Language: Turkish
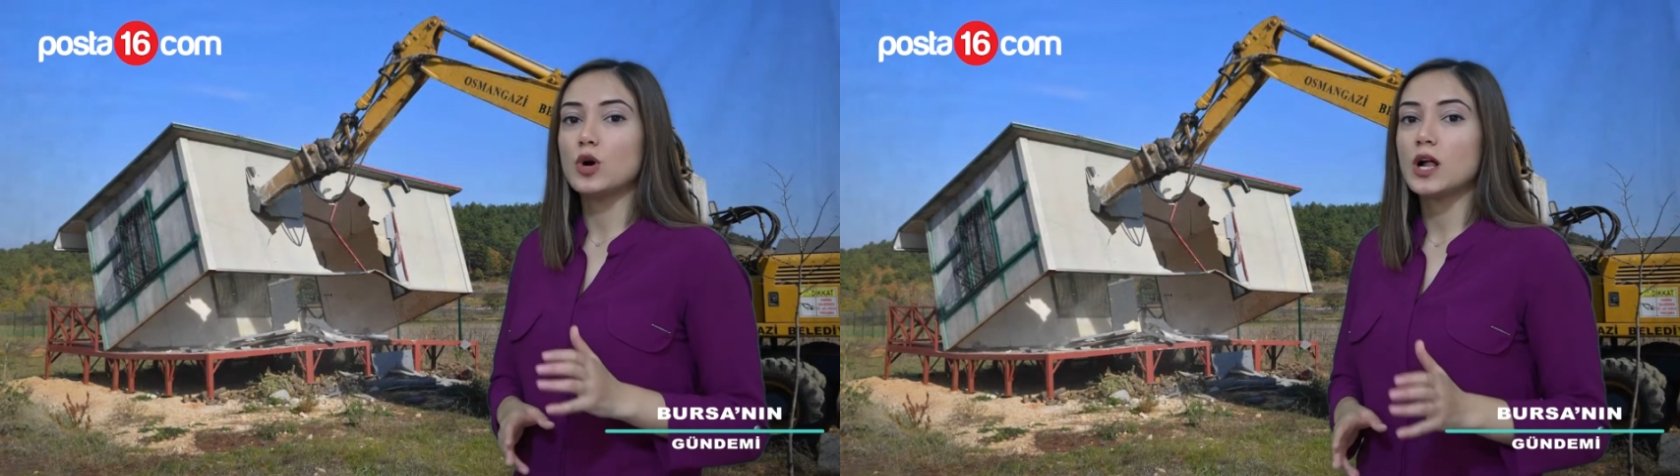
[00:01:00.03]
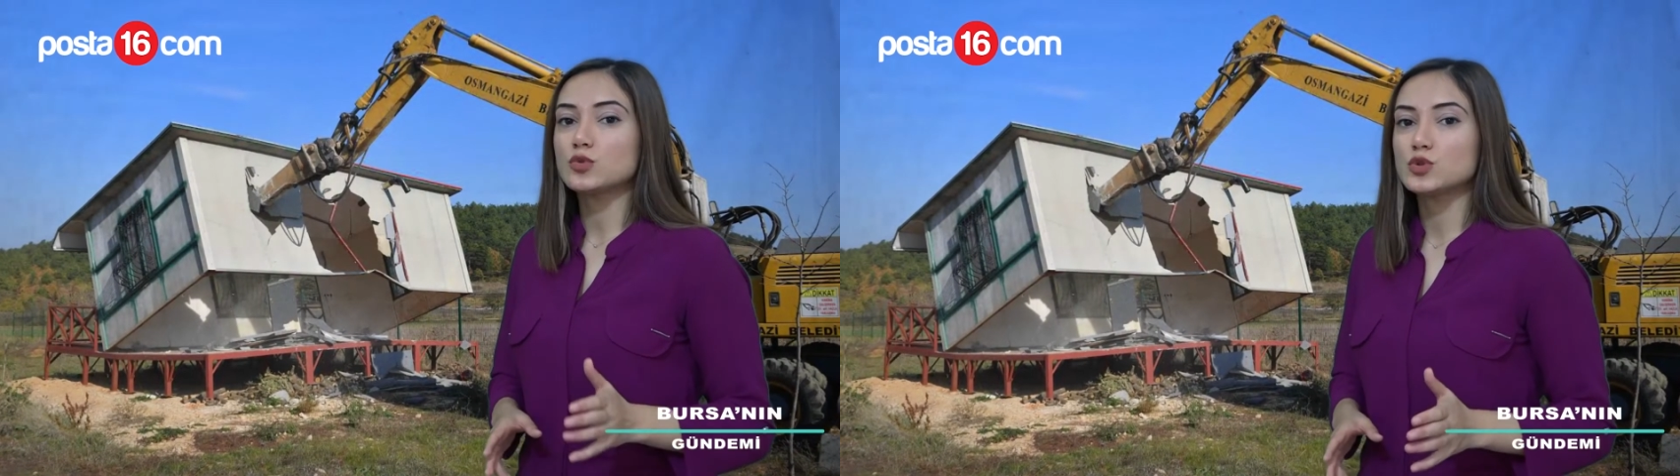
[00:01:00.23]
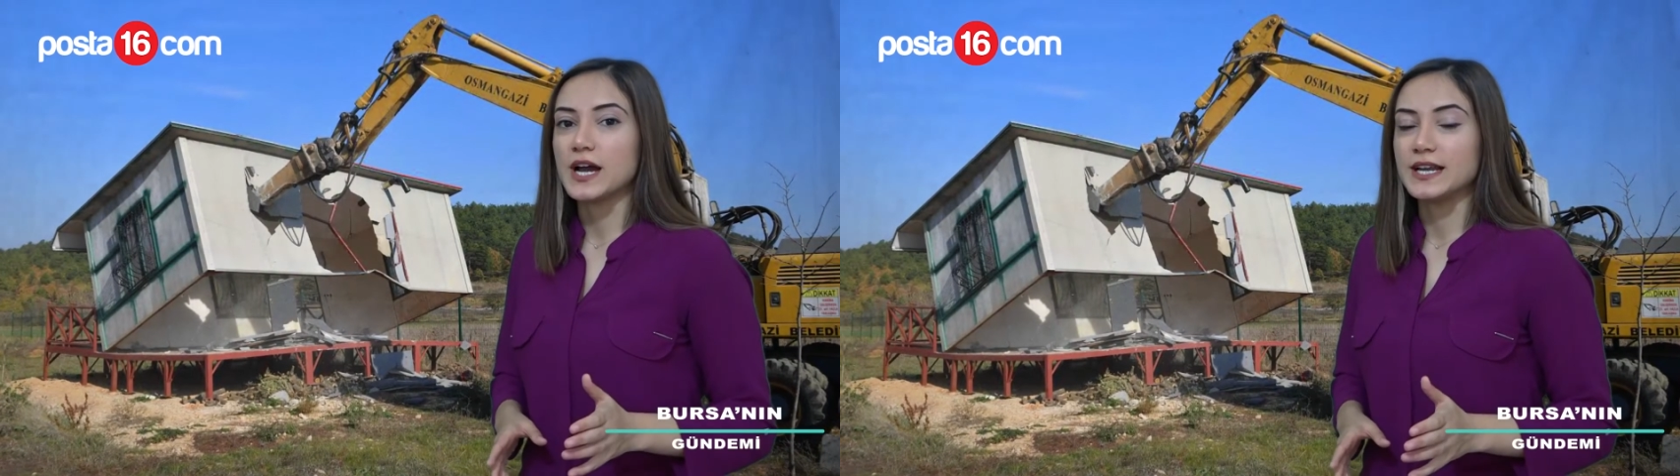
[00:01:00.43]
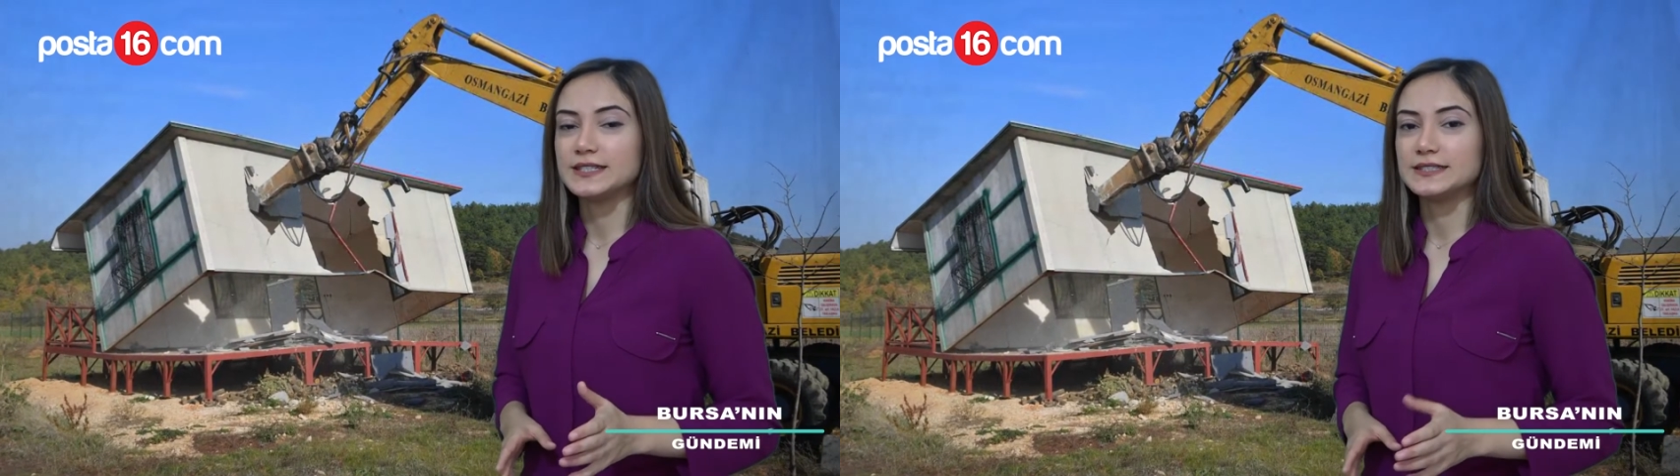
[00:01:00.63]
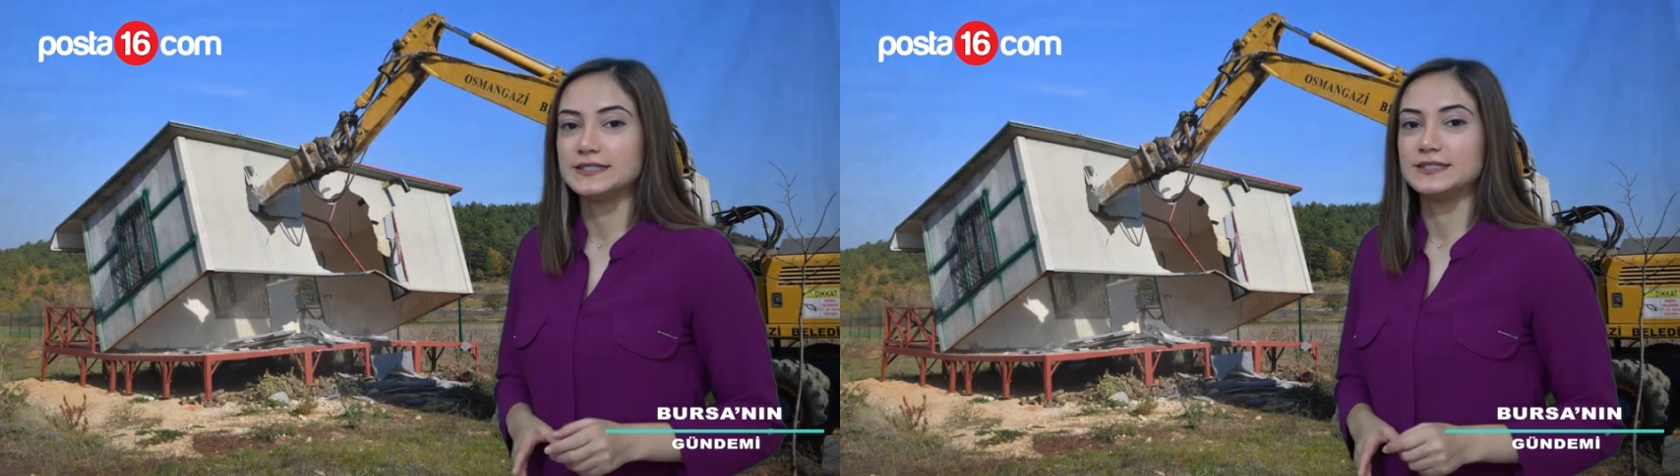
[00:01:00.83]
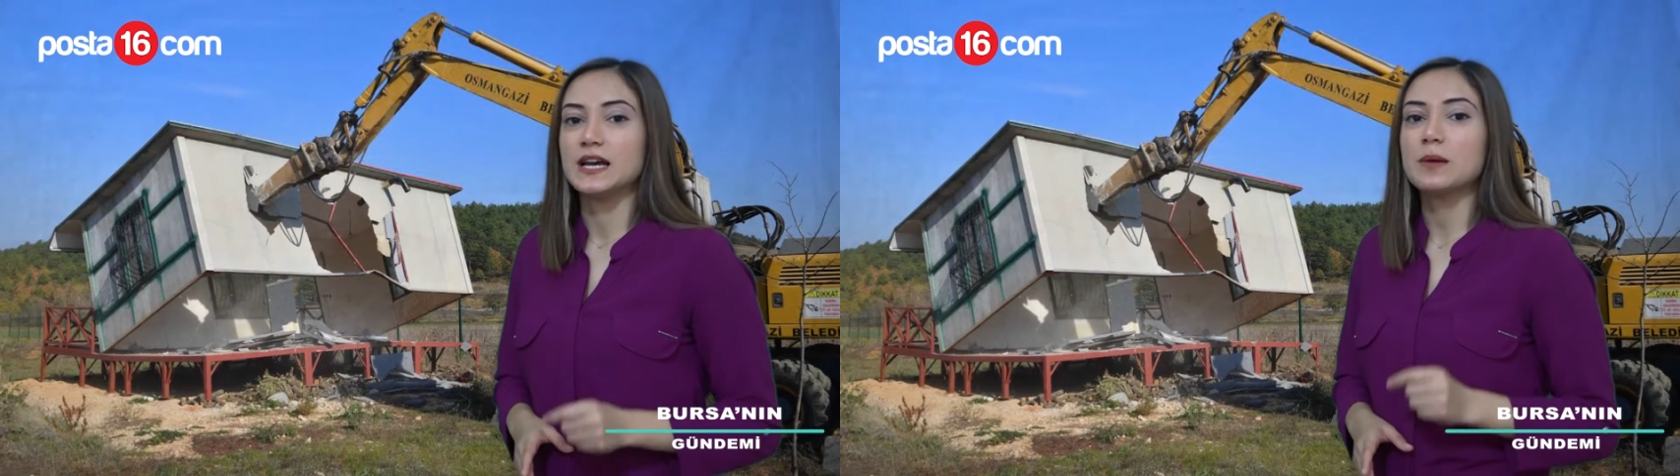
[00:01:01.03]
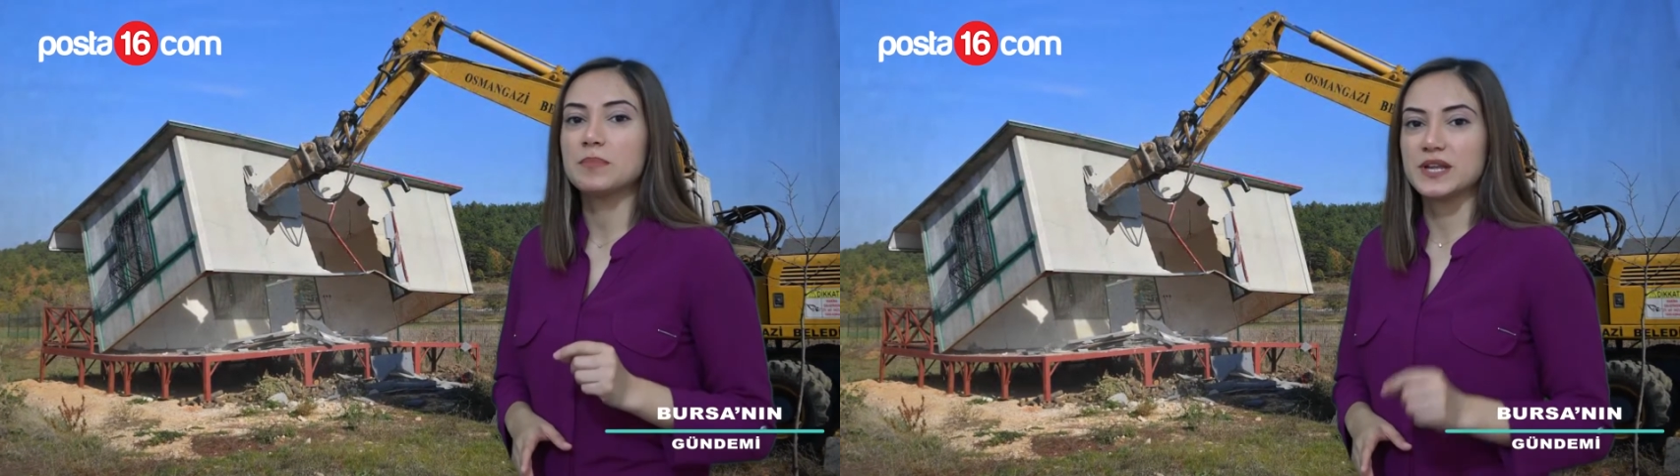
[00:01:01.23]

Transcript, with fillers: doğal güzelliklerinden